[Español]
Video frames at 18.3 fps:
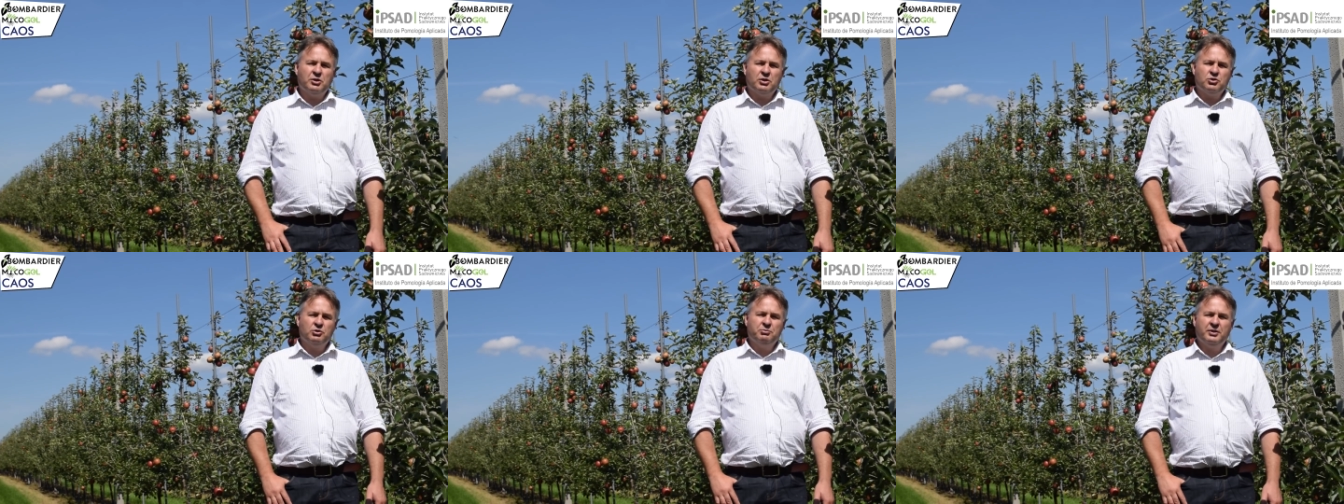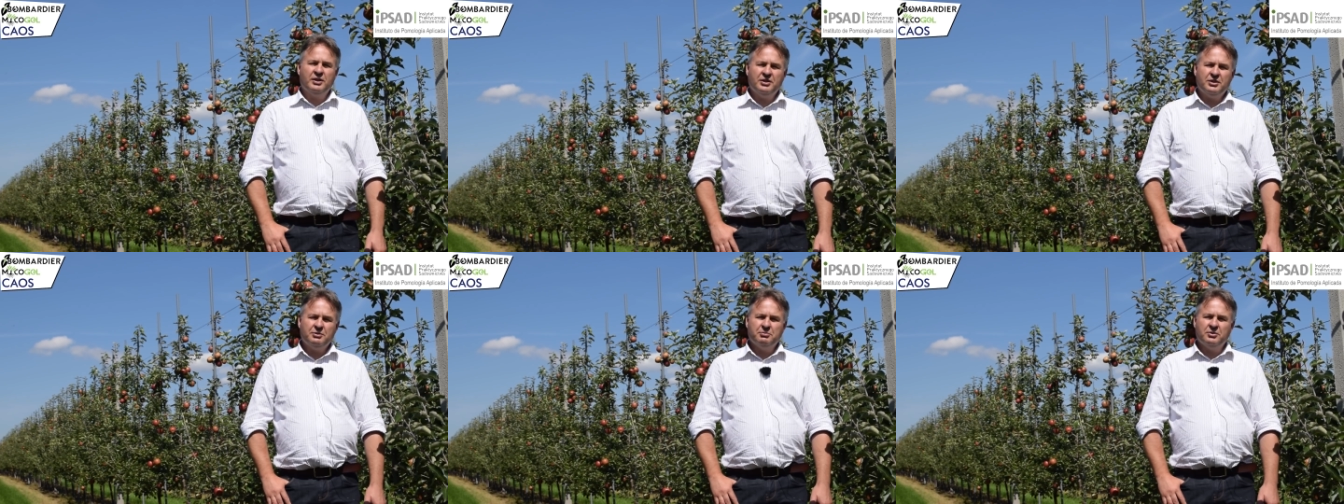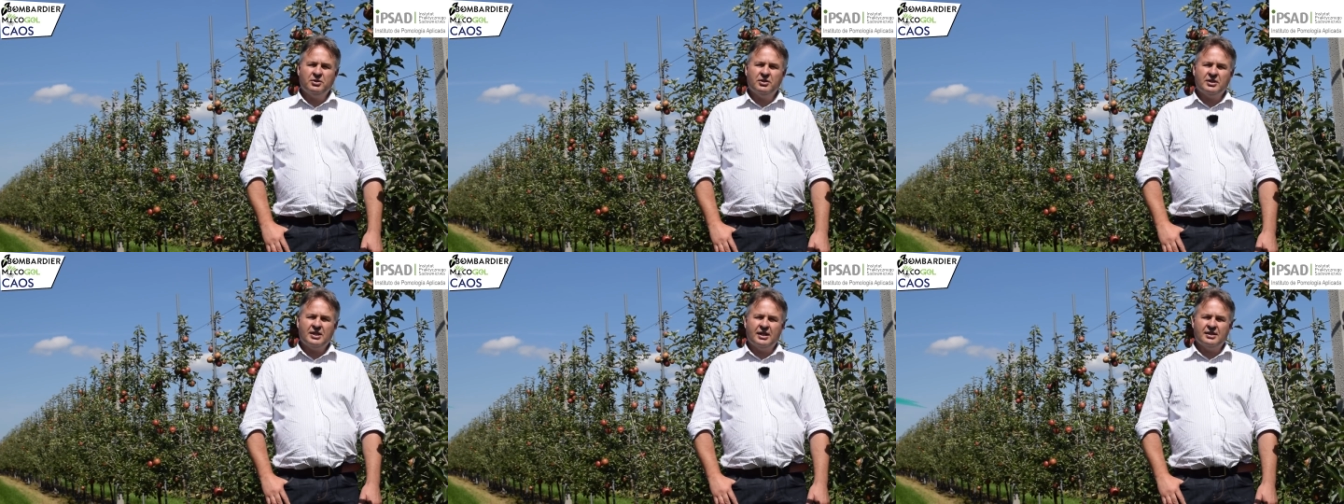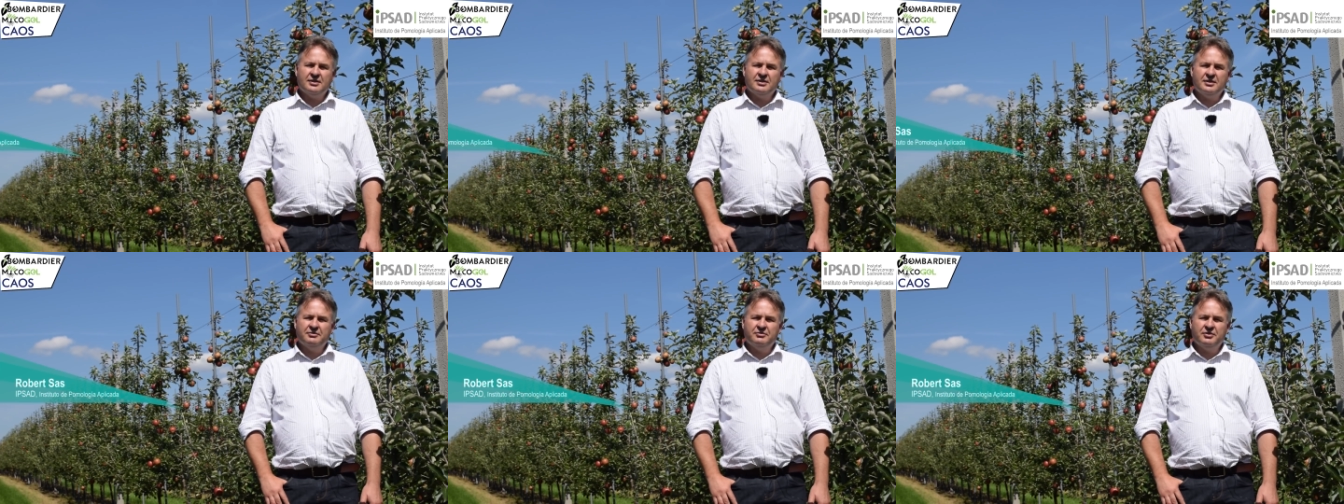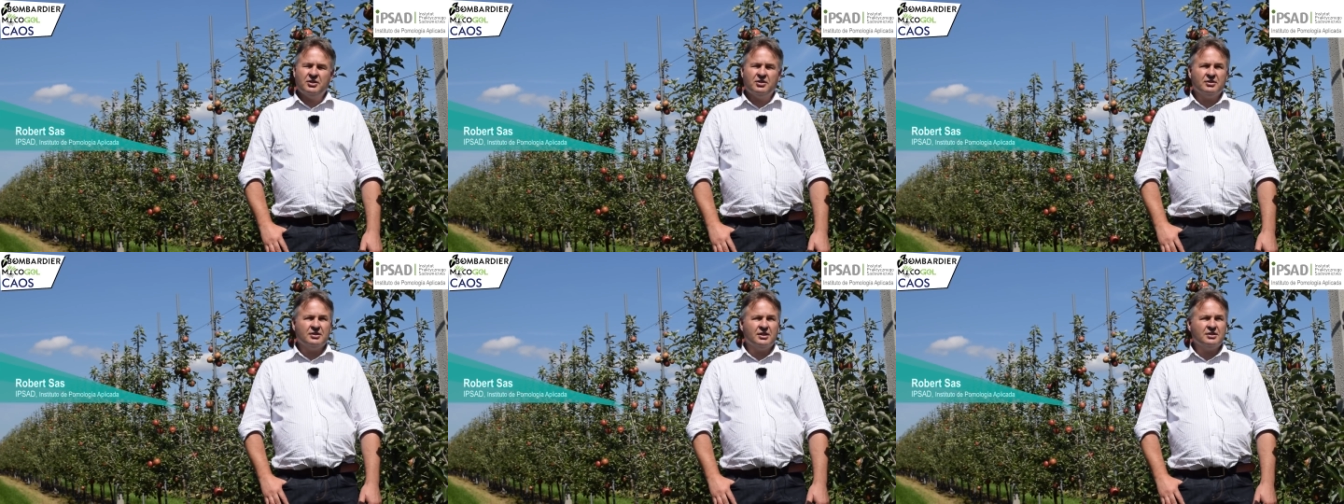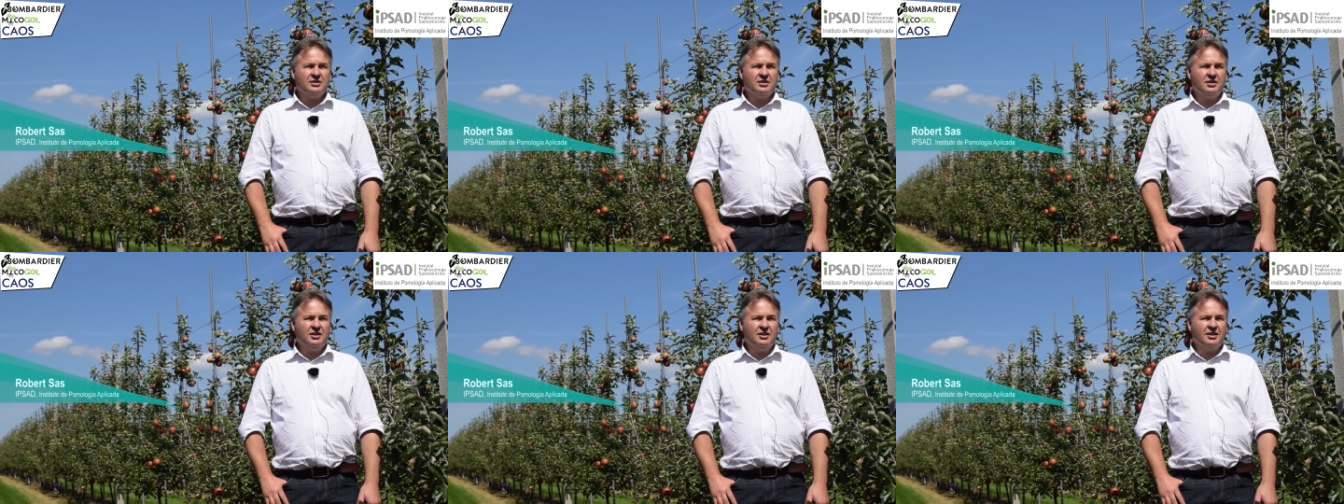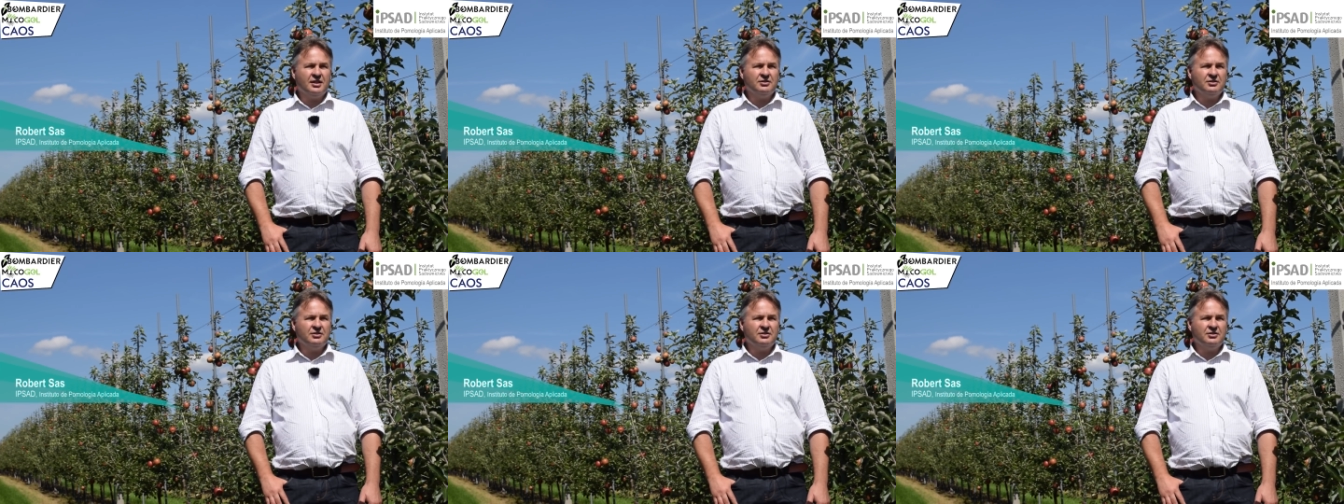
Este año hemos tenido la oportunidad de